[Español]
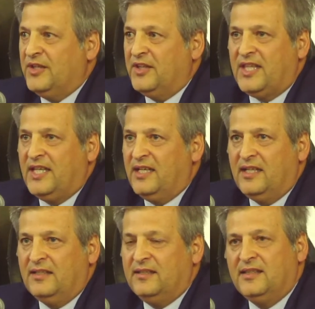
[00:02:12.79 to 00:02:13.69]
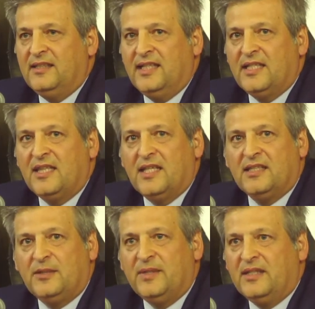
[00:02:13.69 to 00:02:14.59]
decía, eh, la
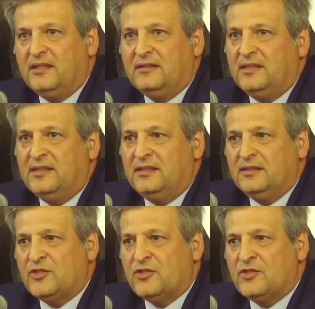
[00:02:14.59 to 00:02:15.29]
iniciativa eh,